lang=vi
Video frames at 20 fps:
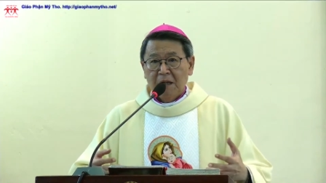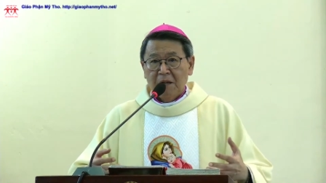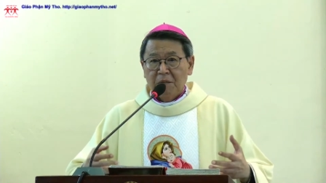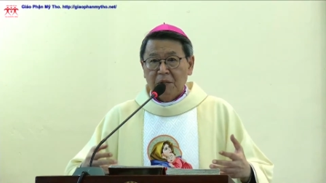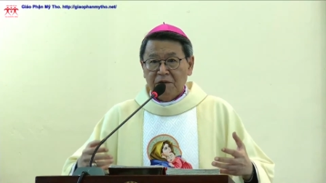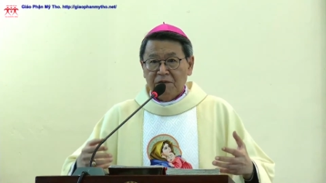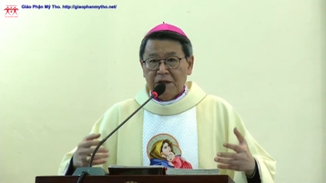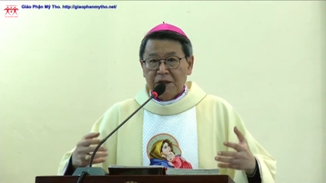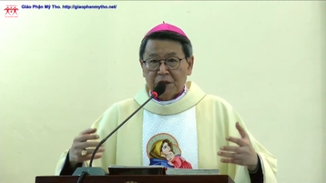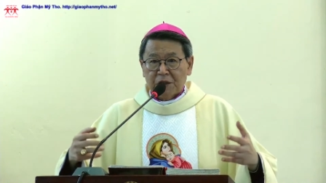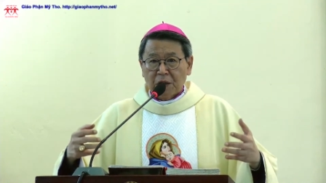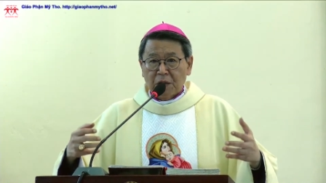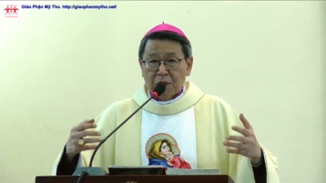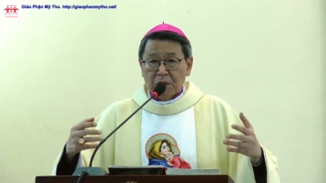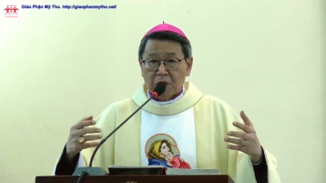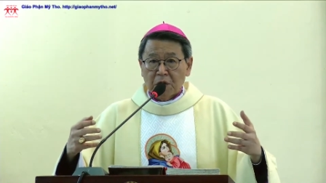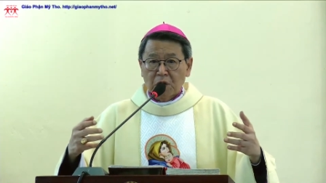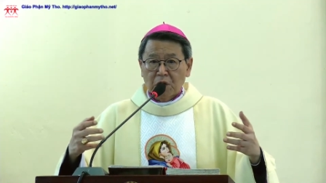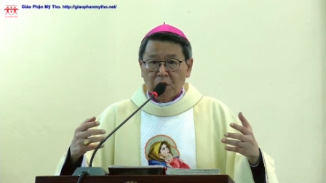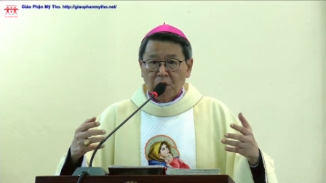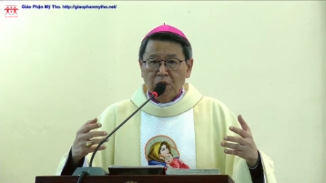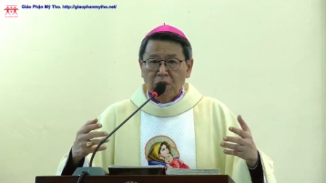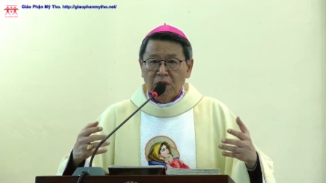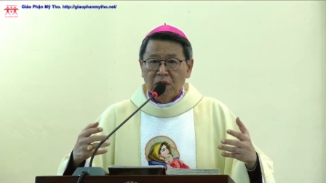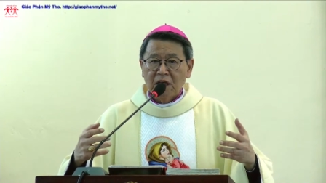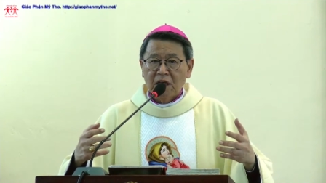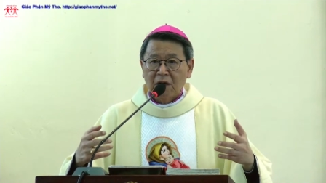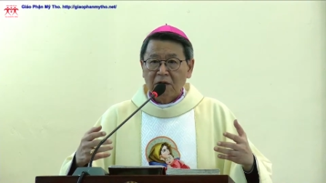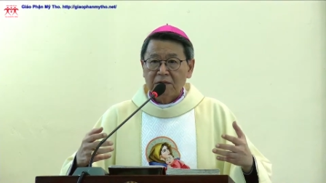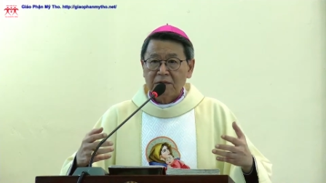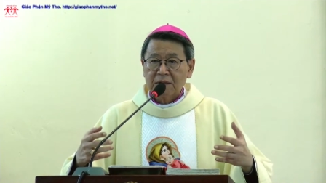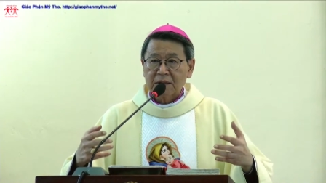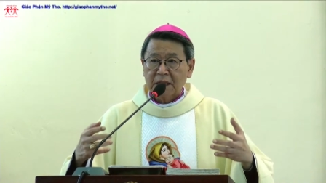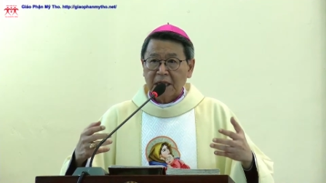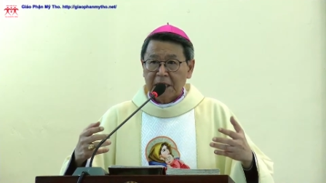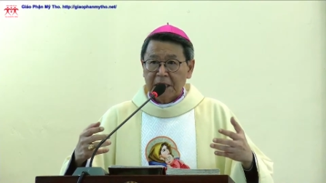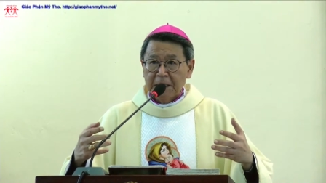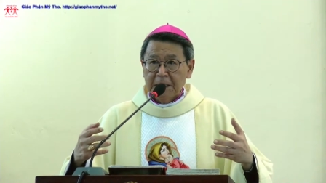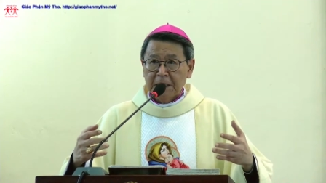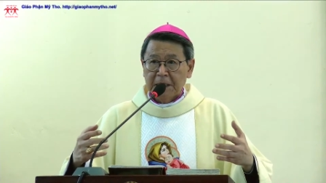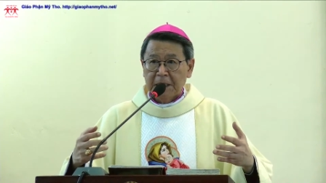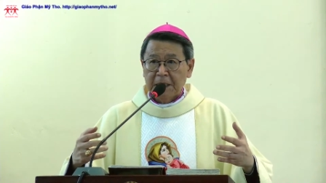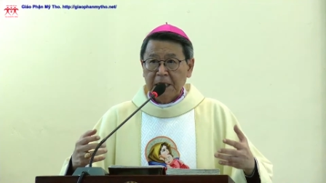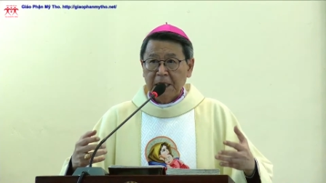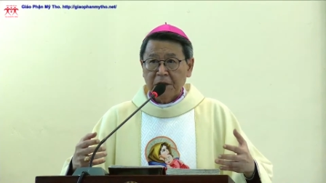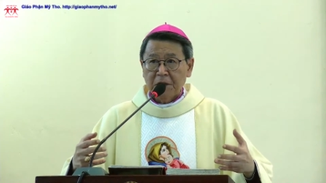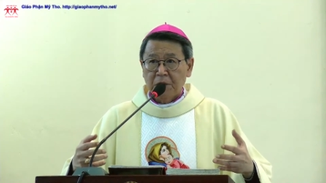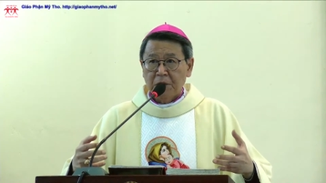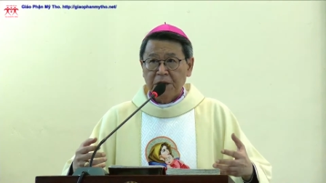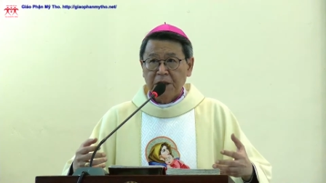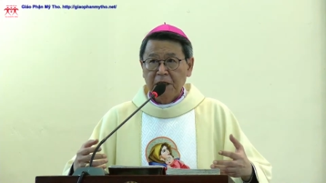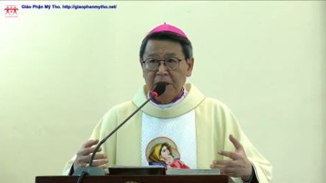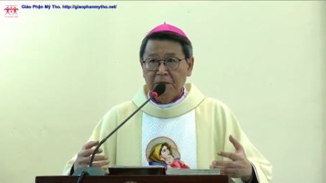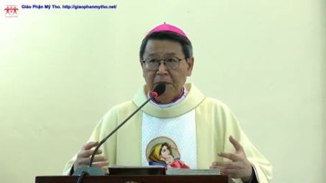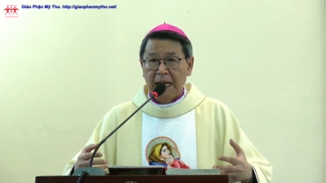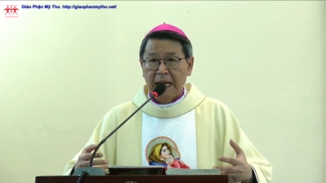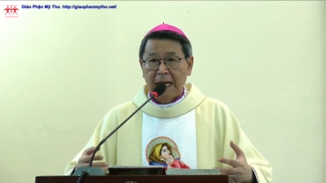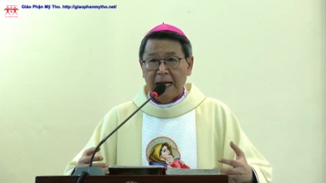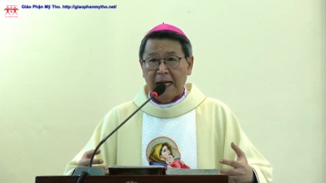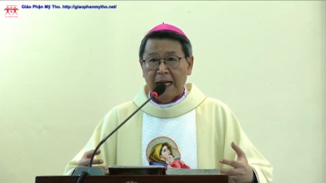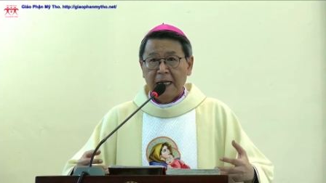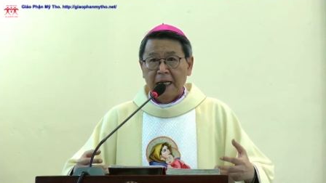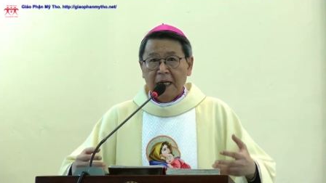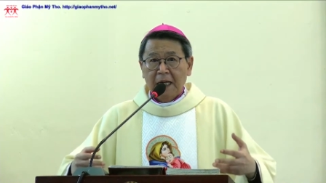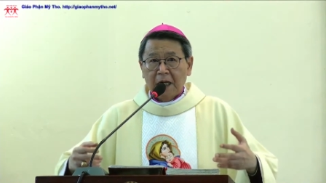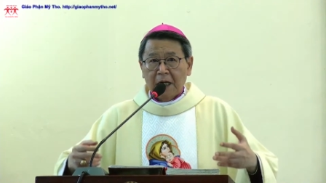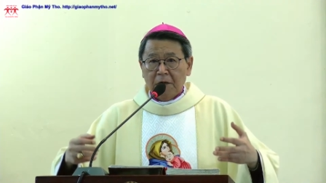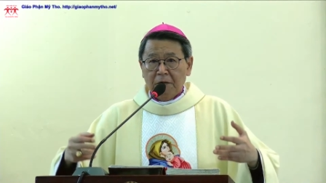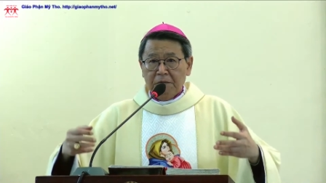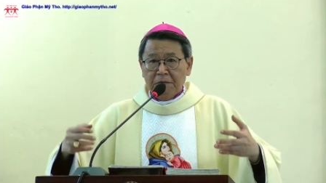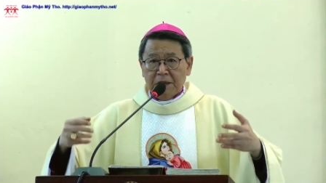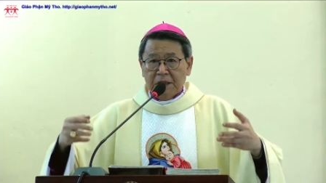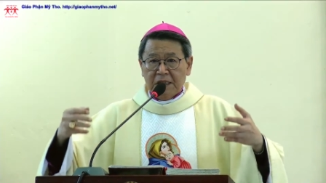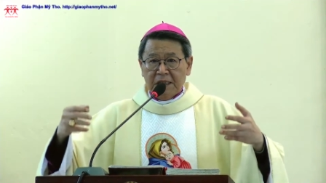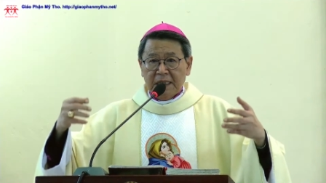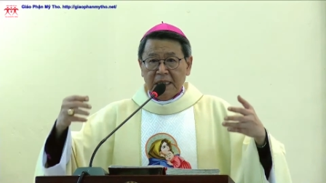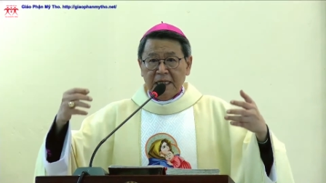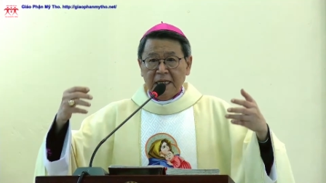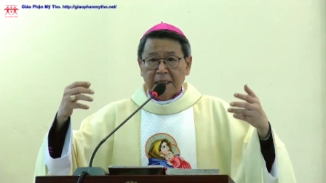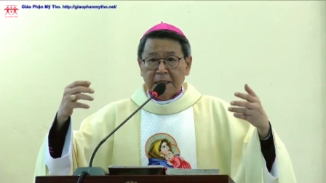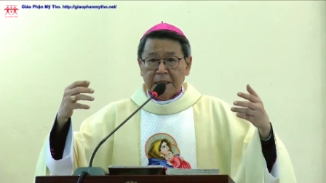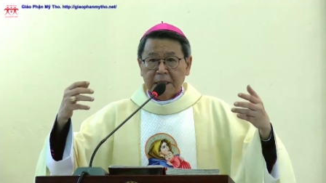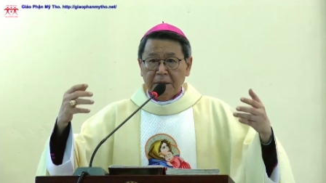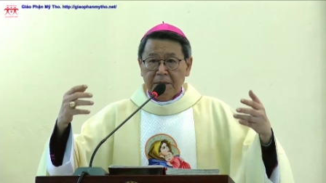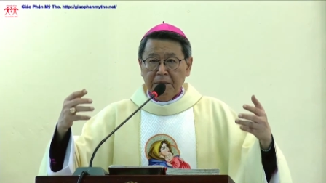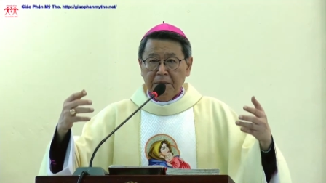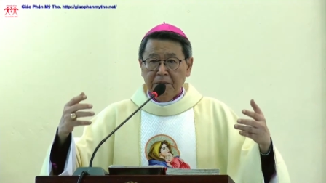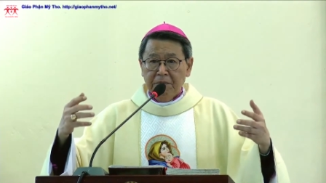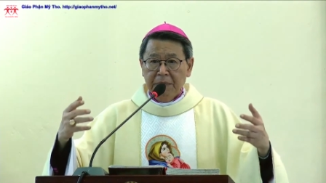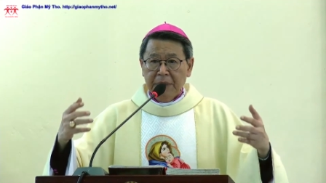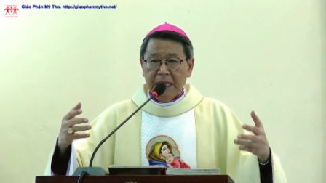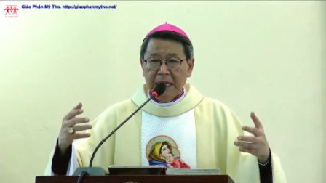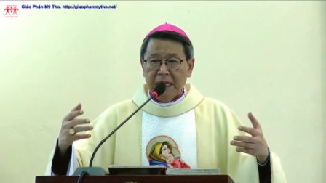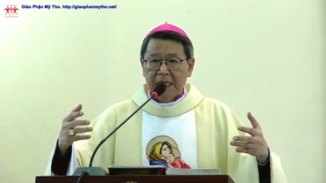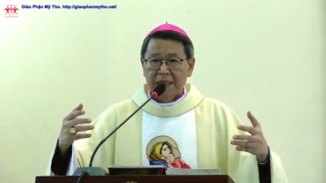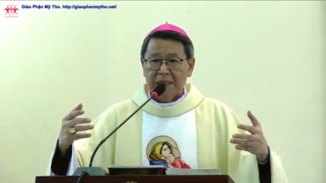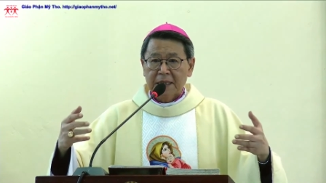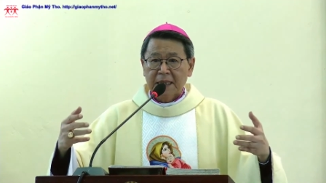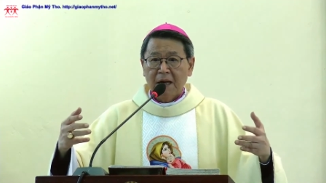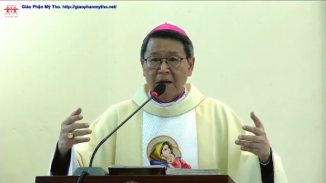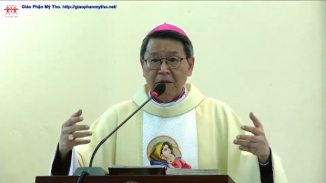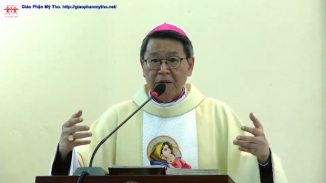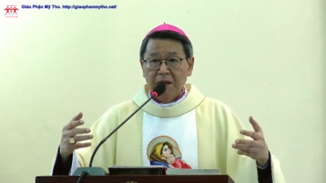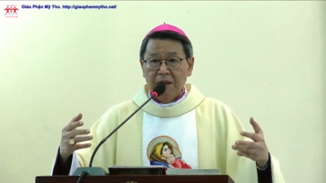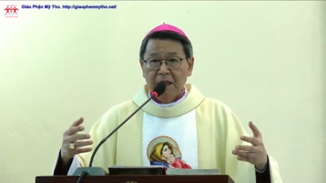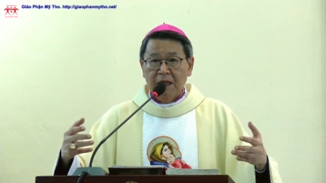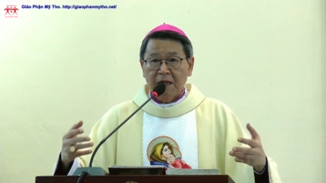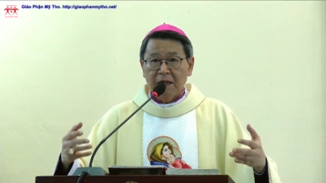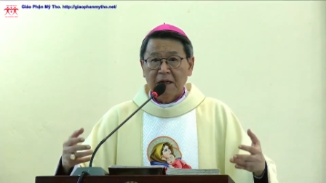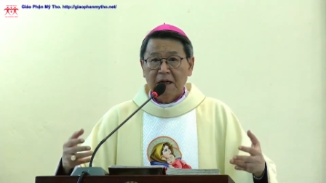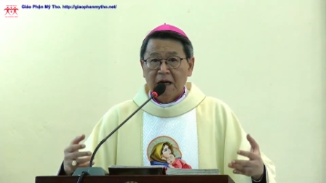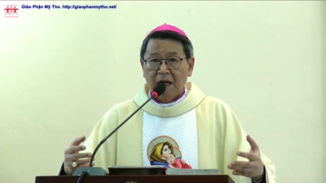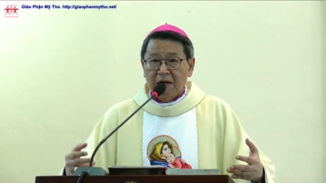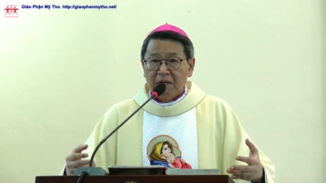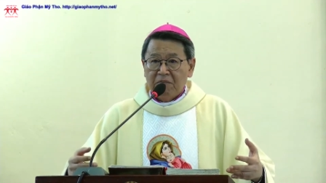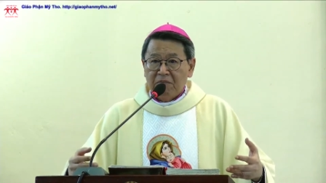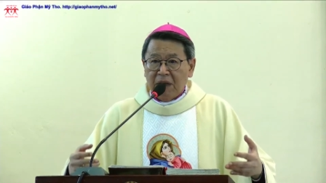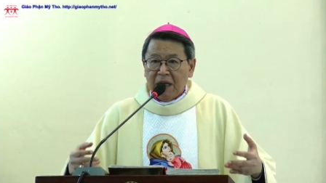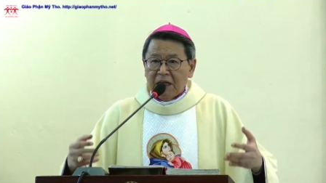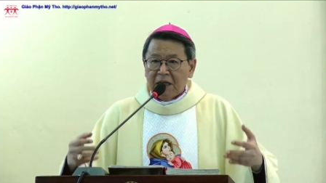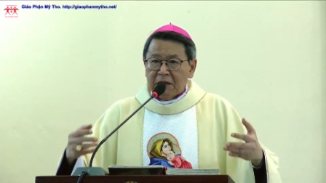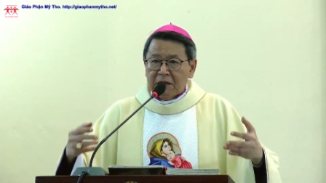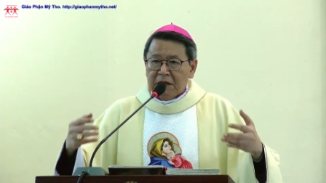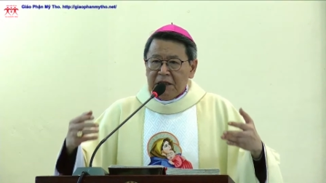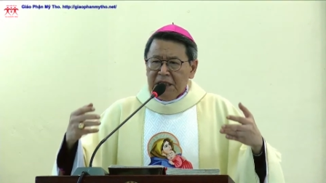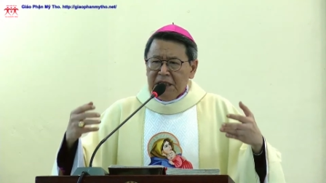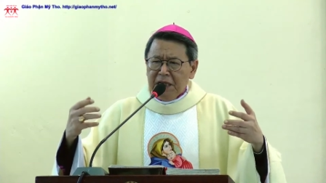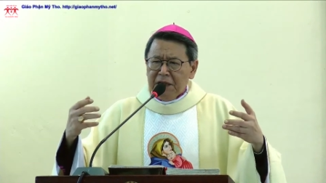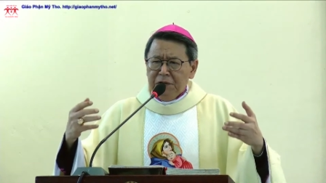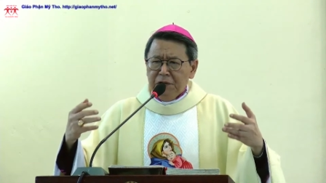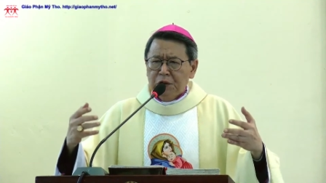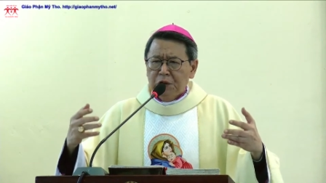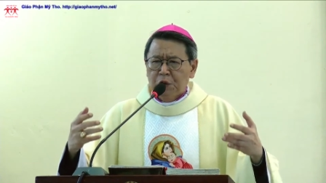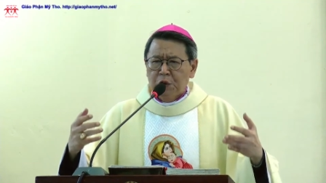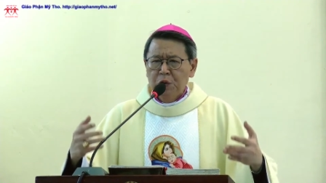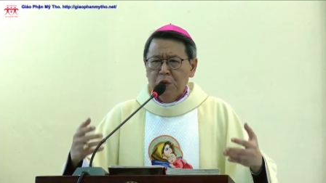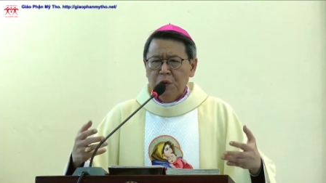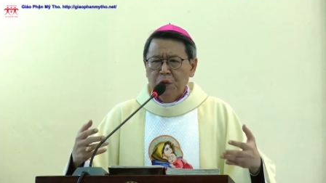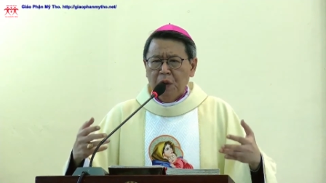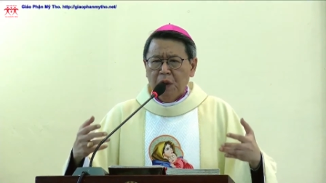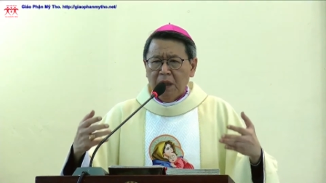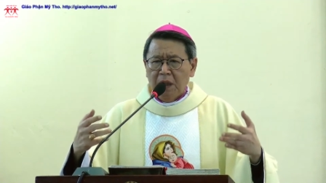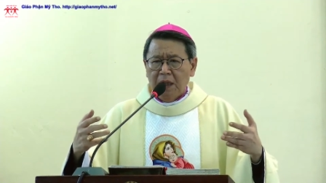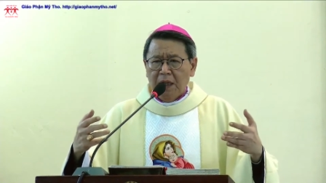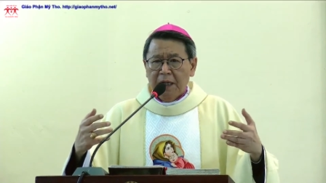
bởi vì trong cung lòng thanh khiết của Đức Mẹ không chỉ là tấm bia giao ước mà là Thiên Chúa